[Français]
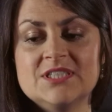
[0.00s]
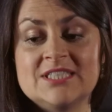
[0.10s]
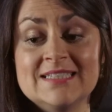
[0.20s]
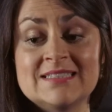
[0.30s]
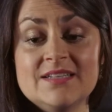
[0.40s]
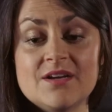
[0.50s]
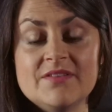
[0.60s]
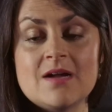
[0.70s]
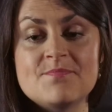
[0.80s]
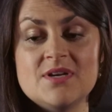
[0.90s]
J'ai décidé de
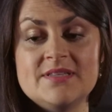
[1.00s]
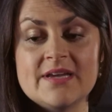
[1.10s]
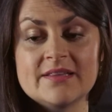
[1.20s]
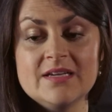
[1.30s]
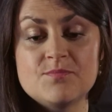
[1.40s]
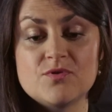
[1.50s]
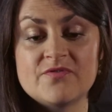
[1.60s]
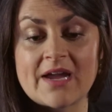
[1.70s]
revenir à Polytechnique pour